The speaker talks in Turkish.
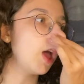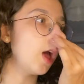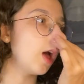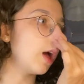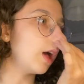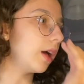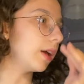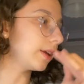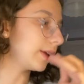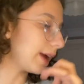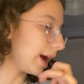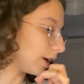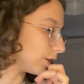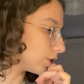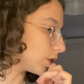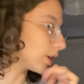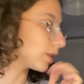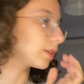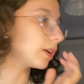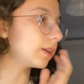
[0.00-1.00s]
e,
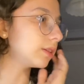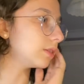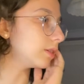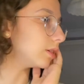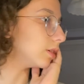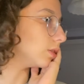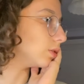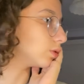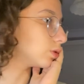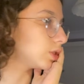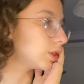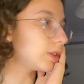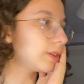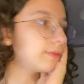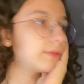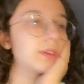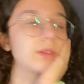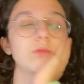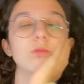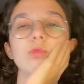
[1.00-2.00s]
gerçekten e, özet
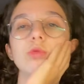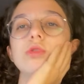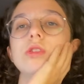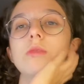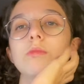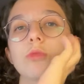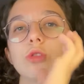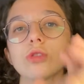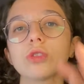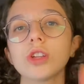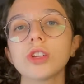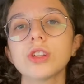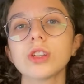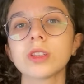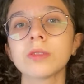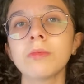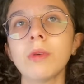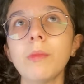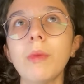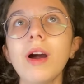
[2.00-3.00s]
defterimi bulsam
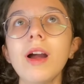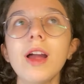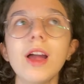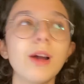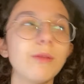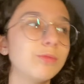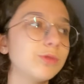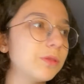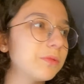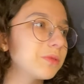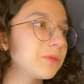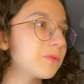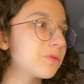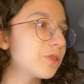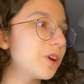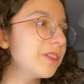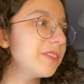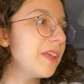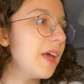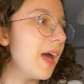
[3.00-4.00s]
gösterecektim ama bulamadım şu
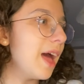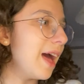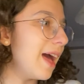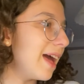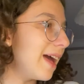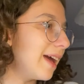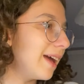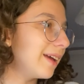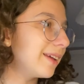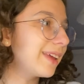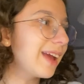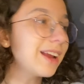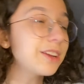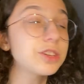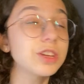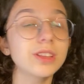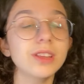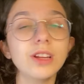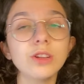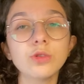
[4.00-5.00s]
an. E,
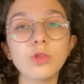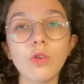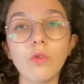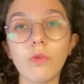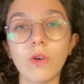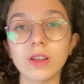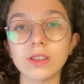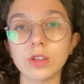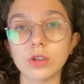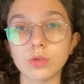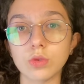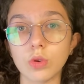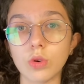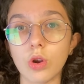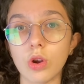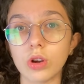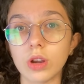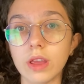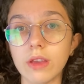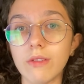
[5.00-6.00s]
gerçekten çok fazla soru
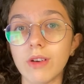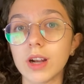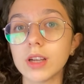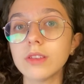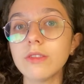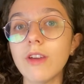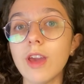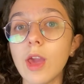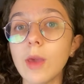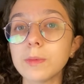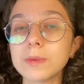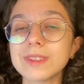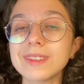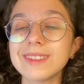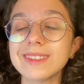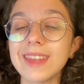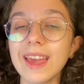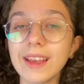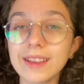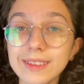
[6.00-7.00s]
örneği vardı ve
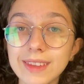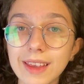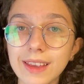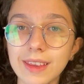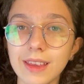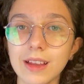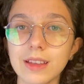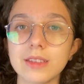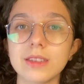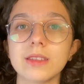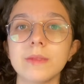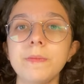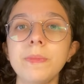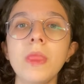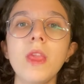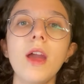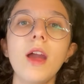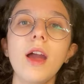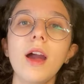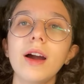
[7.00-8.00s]
hepsini tek tek yazdım.
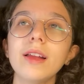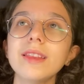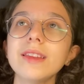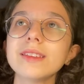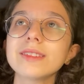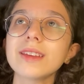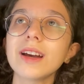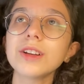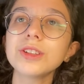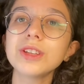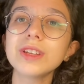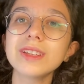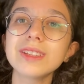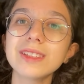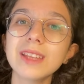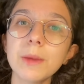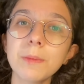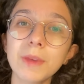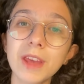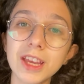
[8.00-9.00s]
Hani sadece
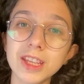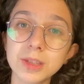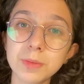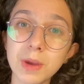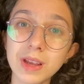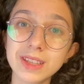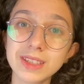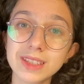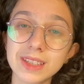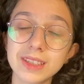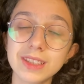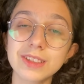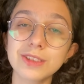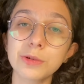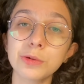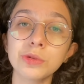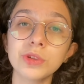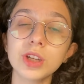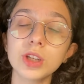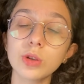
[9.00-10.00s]
izleyip geçmezseniz
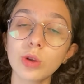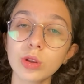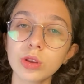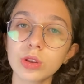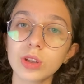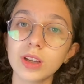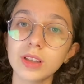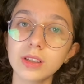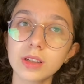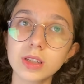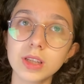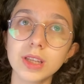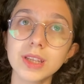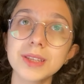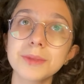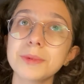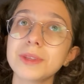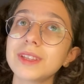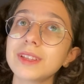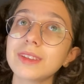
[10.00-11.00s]
onları not da
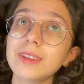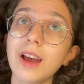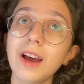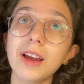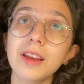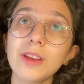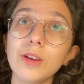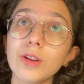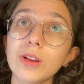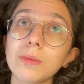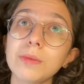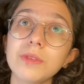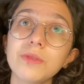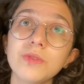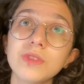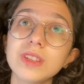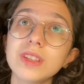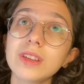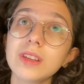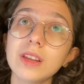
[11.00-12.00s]
alırsanız bir tık daha iyi olabilir.
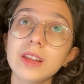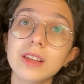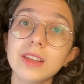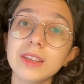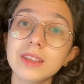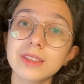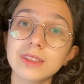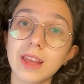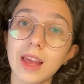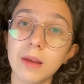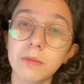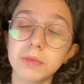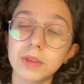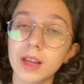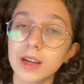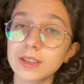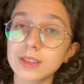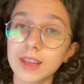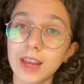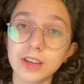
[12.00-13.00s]
Fizik ilgi isteyen bir
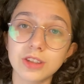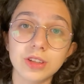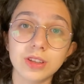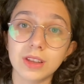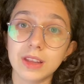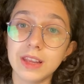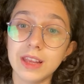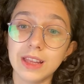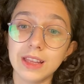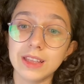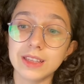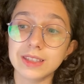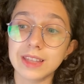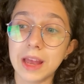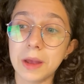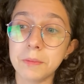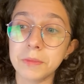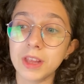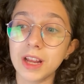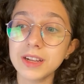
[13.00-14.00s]
ders. Gerçekten ilgi
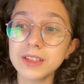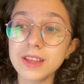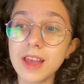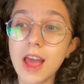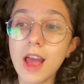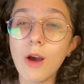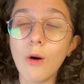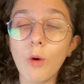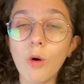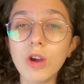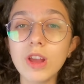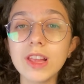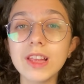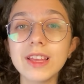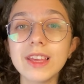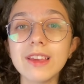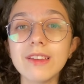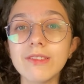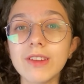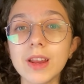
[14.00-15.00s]
isteyen bir ders o
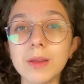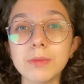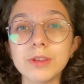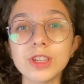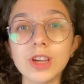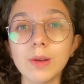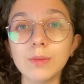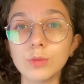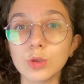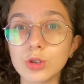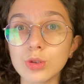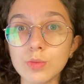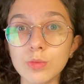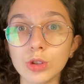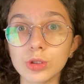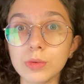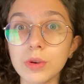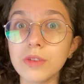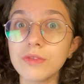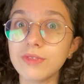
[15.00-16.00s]
ilgiyi verebileceğimi
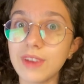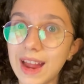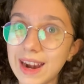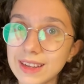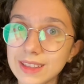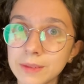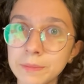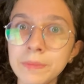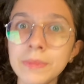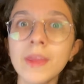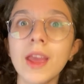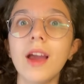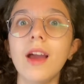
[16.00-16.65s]
düşünmüyordum ama verdim.